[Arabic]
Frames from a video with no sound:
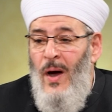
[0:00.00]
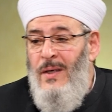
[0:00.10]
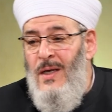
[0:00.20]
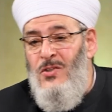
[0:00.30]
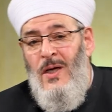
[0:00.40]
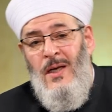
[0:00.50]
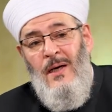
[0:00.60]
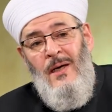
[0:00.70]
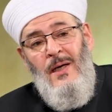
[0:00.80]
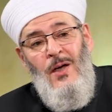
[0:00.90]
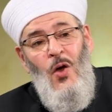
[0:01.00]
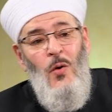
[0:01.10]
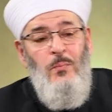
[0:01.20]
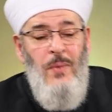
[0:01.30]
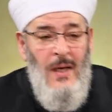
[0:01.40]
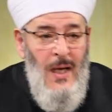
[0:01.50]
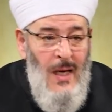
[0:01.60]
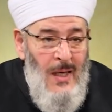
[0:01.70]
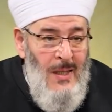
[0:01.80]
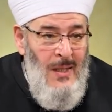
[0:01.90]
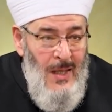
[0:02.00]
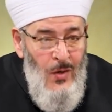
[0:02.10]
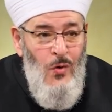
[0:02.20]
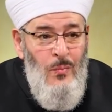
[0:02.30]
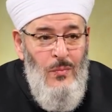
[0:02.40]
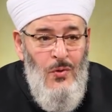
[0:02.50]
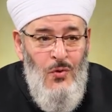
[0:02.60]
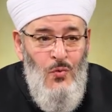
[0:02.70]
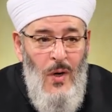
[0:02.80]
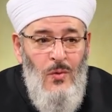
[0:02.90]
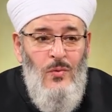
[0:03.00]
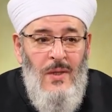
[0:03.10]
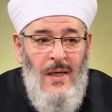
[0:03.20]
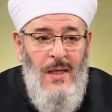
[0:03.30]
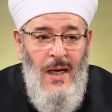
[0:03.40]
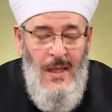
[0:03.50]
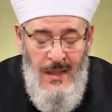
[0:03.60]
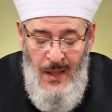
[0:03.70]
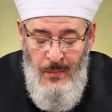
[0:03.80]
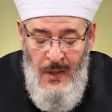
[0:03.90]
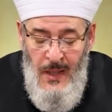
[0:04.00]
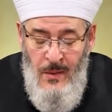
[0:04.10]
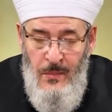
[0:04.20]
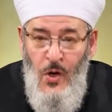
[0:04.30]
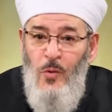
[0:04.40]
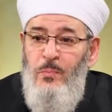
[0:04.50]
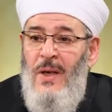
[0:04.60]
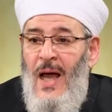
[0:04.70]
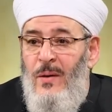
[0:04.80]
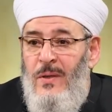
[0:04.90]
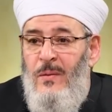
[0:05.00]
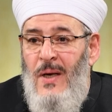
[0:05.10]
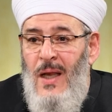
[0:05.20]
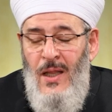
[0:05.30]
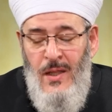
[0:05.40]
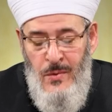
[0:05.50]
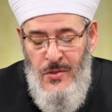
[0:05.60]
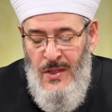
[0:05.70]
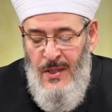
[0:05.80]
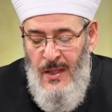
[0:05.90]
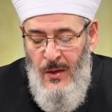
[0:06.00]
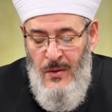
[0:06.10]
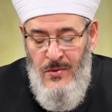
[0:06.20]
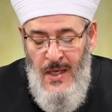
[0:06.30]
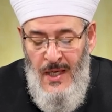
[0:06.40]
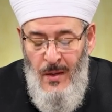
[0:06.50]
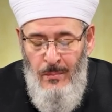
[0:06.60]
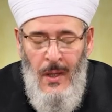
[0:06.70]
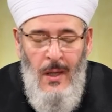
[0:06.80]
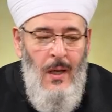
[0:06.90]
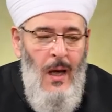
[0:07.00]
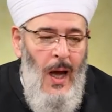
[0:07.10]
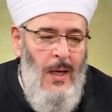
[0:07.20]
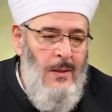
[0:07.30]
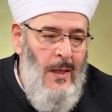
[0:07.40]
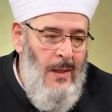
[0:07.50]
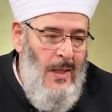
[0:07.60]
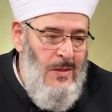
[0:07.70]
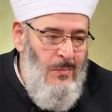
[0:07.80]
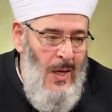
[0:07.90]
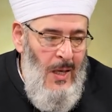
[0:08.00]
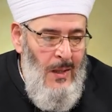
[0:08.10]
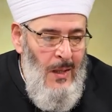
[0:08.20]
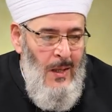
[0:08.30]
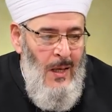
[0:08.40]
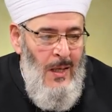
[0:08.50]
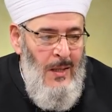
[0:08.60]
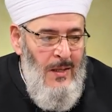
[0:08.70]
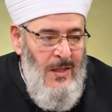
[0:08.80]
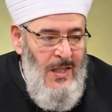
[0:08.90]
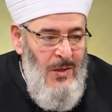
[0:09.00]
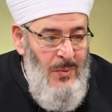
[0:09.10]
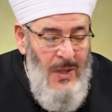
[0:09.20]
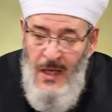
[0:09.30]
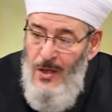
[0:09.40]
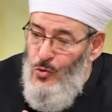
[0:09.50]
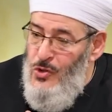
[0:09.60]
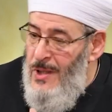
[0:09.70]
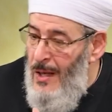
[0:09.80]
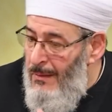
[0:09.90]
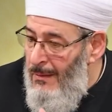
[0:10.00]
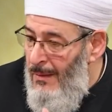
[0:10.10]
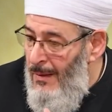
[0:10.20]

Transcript: وأن يجعل حبنا لهم رضوان الله عليهم بحب الحبيب الأعظم صلى الله عليه وسلم عين الرأسمال الذي به نستر